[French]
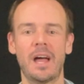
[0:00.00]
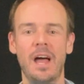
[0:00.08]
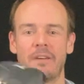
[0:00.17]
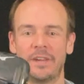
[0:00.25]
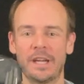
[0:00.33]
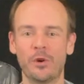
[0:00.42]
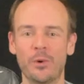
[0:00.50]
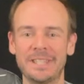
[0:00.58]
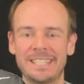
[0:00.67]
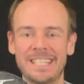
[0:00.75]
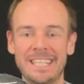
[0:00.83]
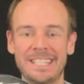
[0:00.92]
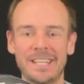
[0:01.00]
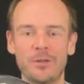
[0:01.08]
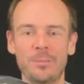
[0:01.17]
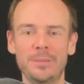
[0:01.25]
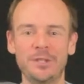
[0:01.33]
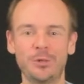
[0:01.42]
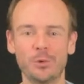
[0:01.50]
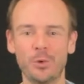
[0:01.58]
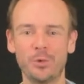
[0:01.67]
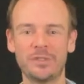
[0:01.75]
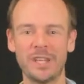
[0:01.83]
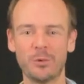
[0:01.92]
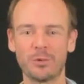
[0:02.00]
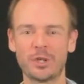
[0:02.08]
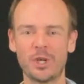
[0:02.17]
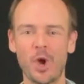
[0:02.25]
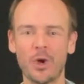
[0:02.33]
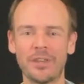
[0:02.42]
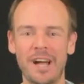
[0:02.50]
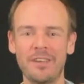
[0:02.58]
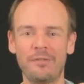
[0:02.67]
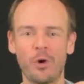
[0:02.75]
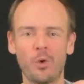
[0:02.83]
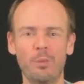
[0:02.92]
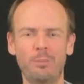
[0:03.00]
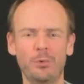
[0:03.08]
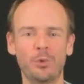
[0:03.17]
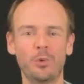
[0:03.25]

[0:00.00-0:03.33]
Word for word: Avec le STZ, Mizuno nous annonce leur driver le plus